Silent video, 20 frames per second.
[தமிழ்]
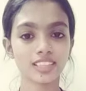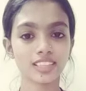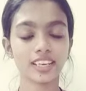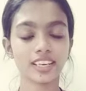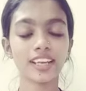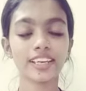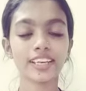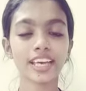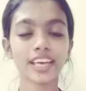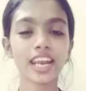
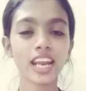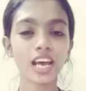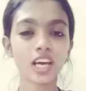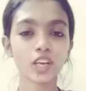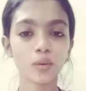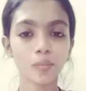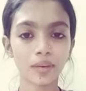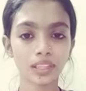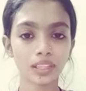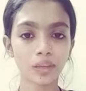தெரியல
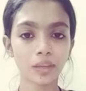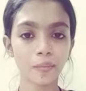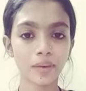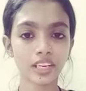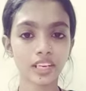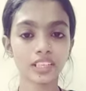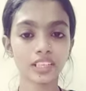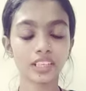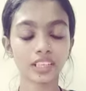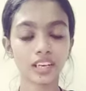எல்லாரையும் பார்த்தா
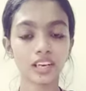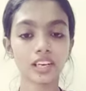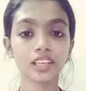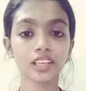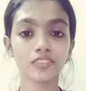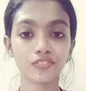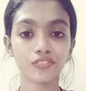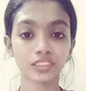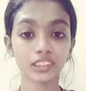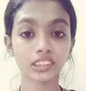மிரட்டிட்டு இருக்காரு
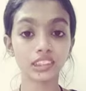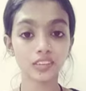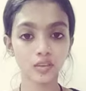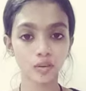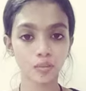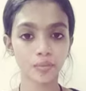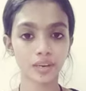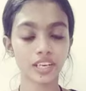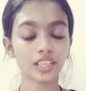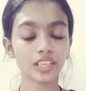இது ஃபஸ்ட்டு
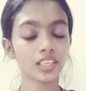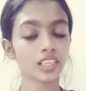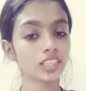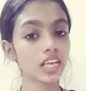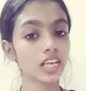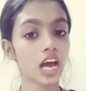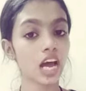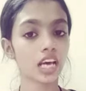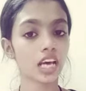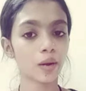அவர்
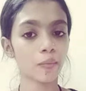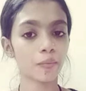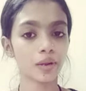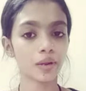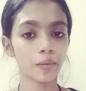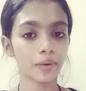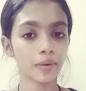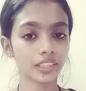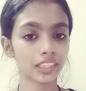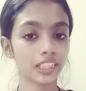மிரட்டினது யார்
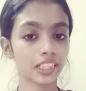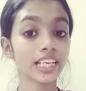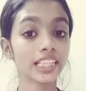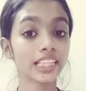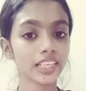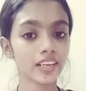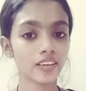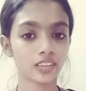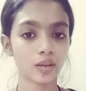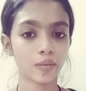அப்படின்னு பார்த்தீங்கன்னா
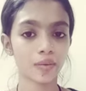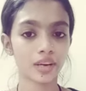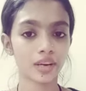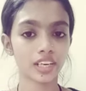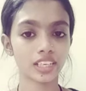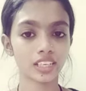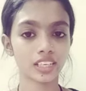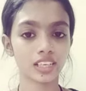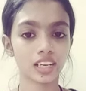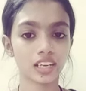இந்தியாவை தான்
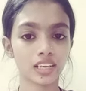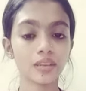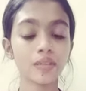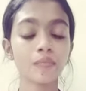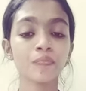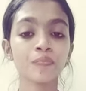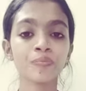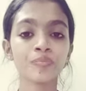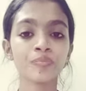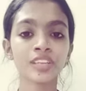மிரட்டியிருக்காரு
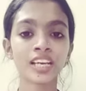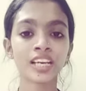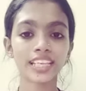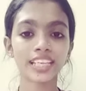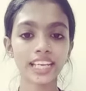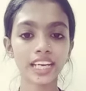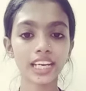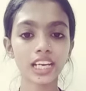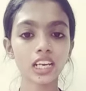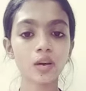
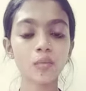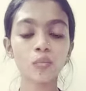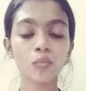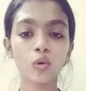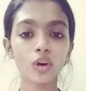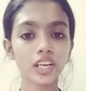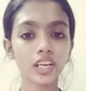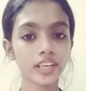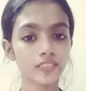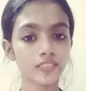என்னன்னா
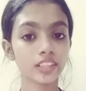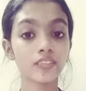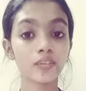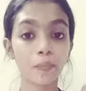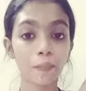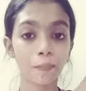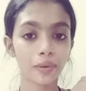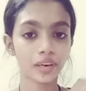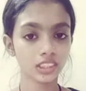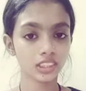மோடிக்கு வந்து
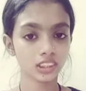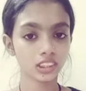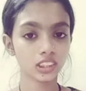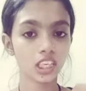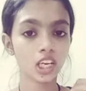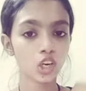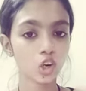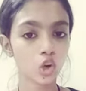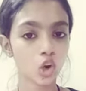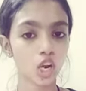இவர்
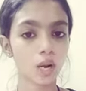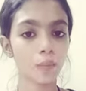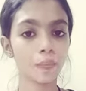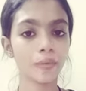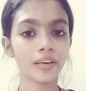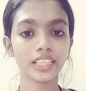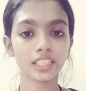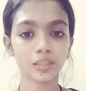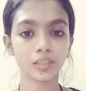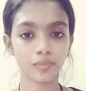பர்சனலாக கால்
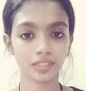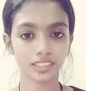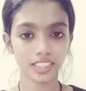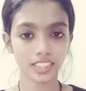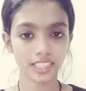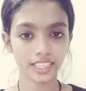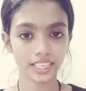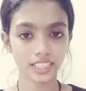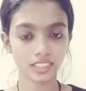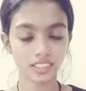பண்ணி இந்த
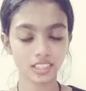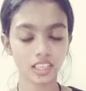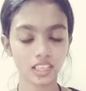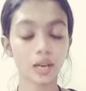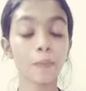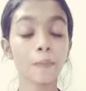மாதிரி கேட்டிருக்காரு